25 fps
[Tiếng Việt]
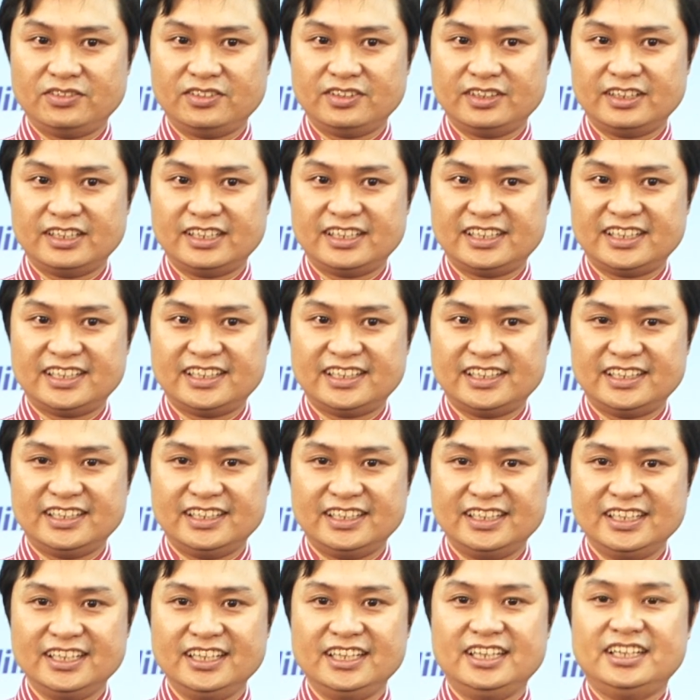à,
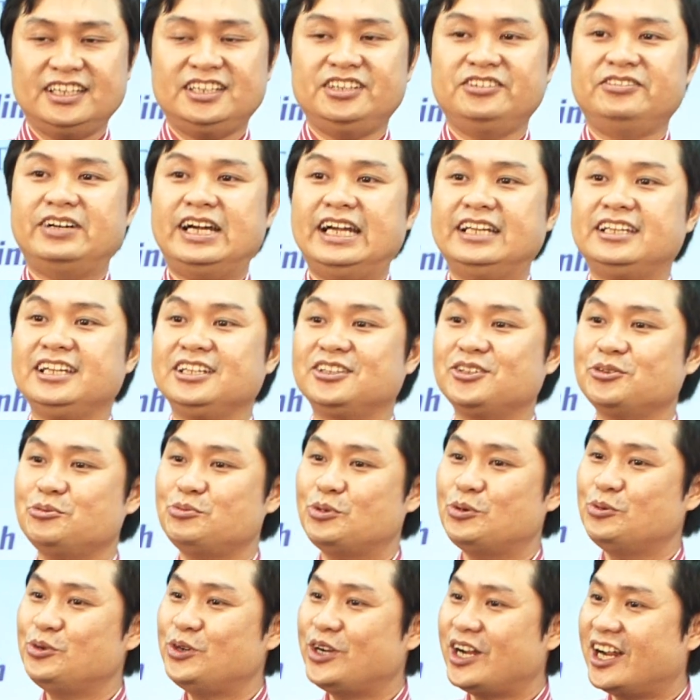như vậy thì tôi
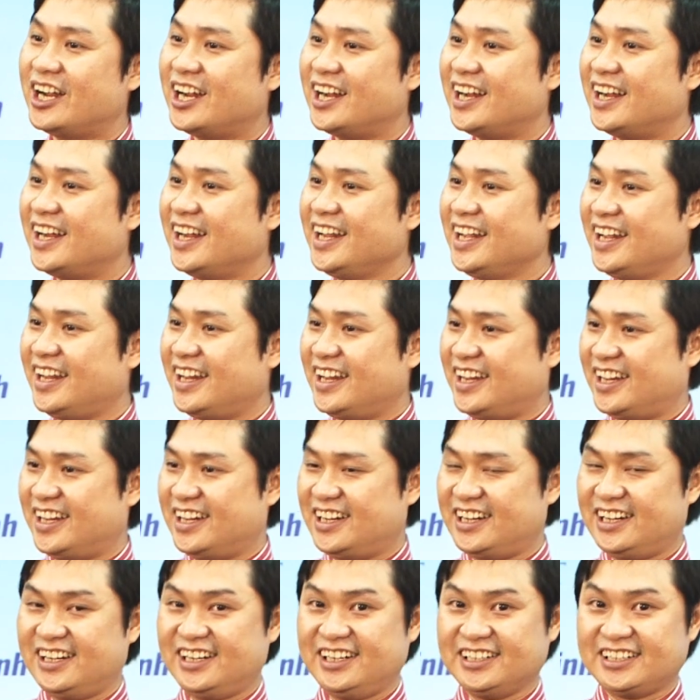muốn à,
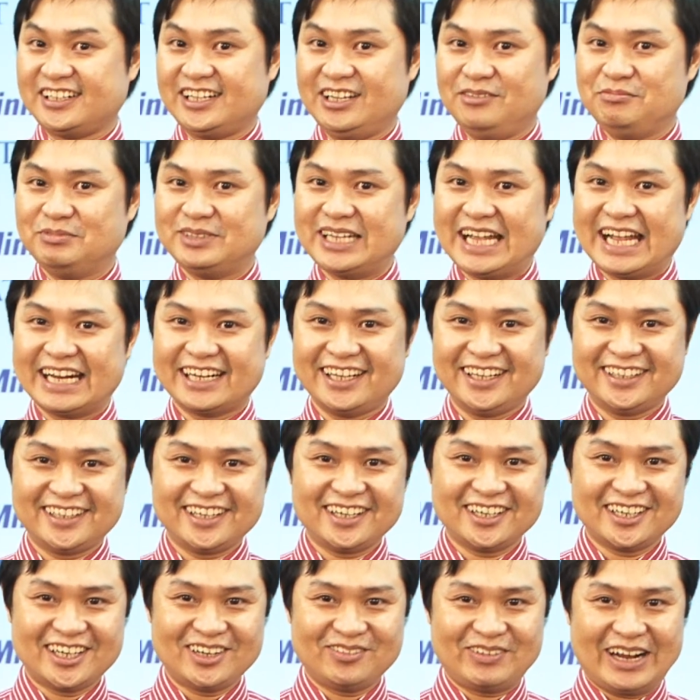à, kiểm tra kiến
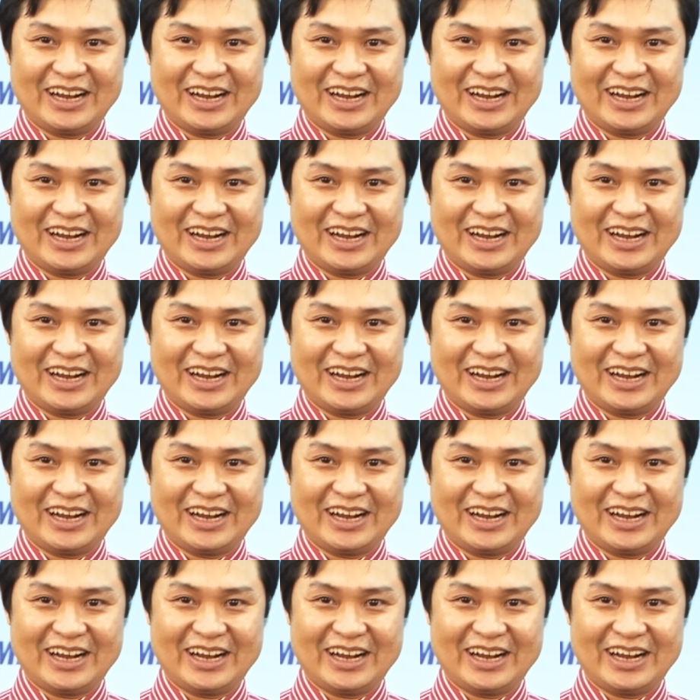thức các